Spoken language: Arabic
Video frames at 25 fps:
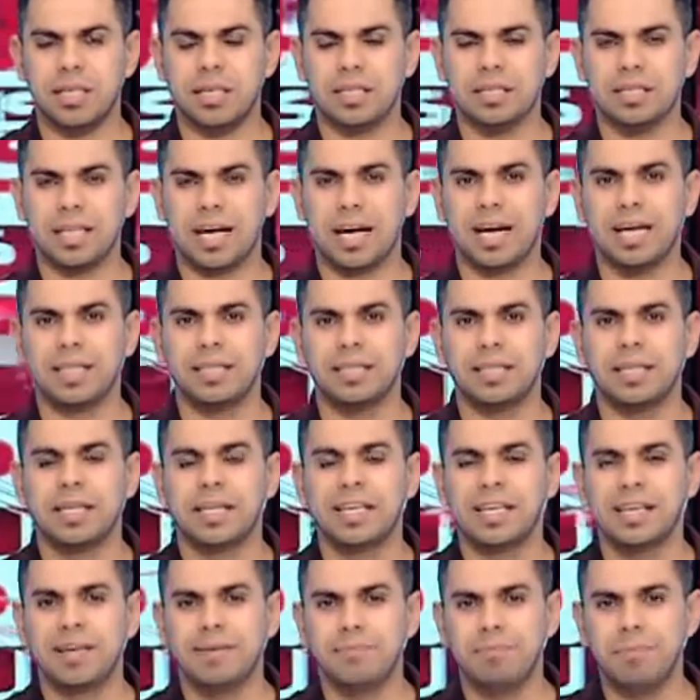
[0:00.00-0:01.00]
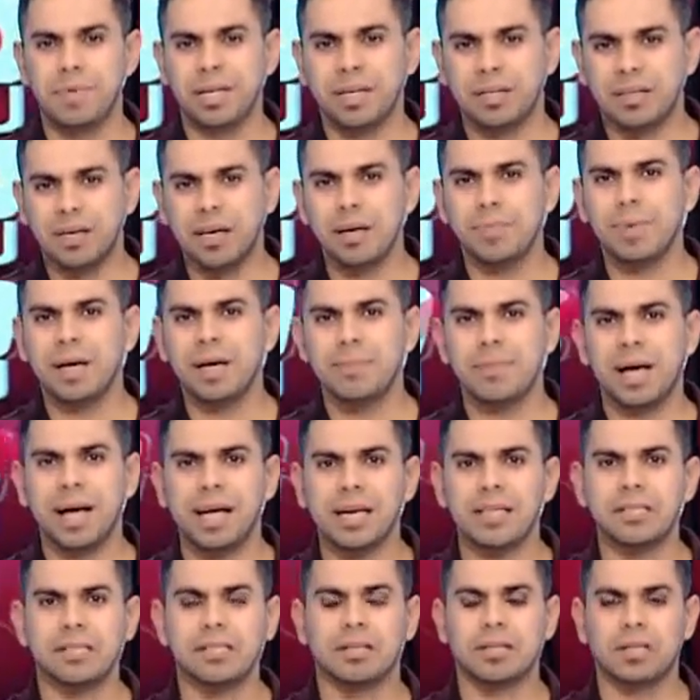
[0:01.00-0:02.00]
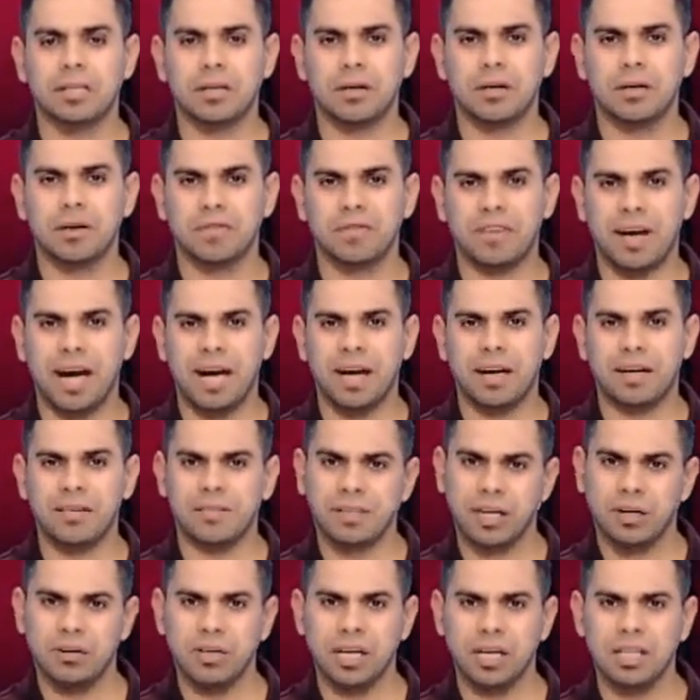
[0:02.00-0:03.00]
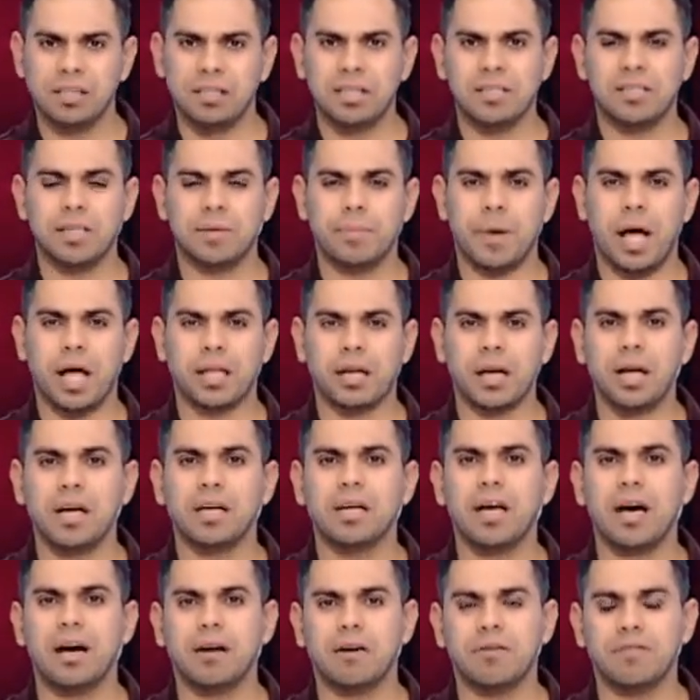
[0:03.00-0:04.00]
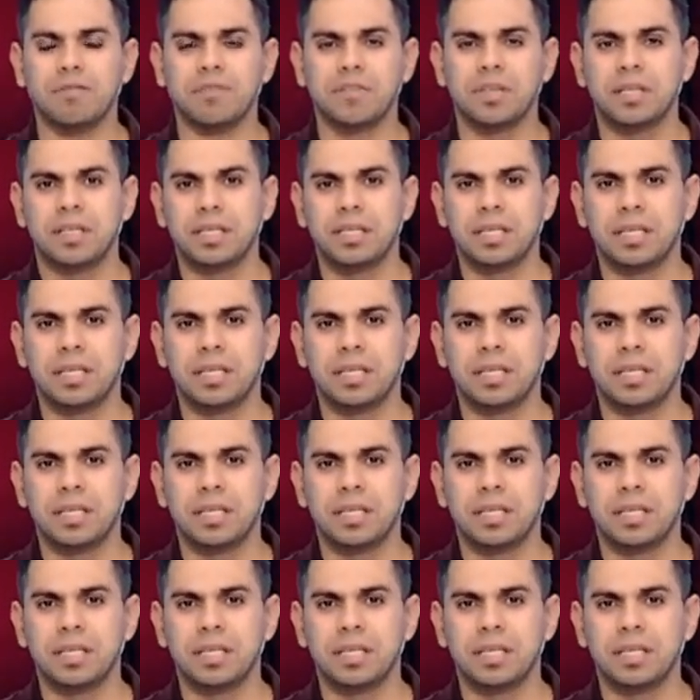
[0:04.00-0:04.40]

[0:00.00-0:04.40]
نادي الاتحاد من قبل مجلس الاداره فقلنا نتصل بحضرتك نعرف